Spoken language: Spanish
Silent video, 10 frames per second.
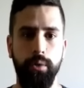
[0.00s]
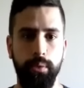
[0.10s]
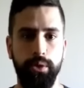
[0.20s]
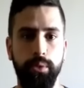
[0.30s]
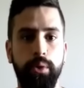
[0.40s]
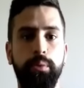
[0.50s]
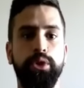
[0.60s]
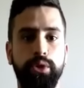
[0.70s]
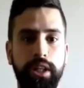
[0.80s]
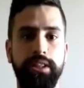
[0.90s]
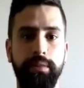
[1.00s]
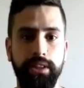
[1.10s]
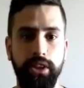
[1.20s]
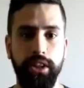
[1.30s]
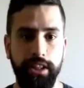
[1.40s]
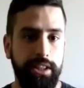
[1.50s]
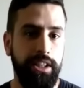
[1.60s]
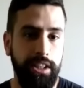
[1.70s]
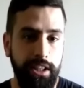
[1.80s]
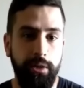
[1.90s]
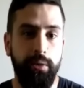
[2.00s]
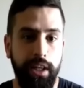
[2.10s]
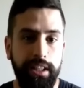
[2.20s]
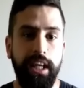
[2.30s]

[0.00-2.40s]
pues bueno, pues de unas dimensiones y de unas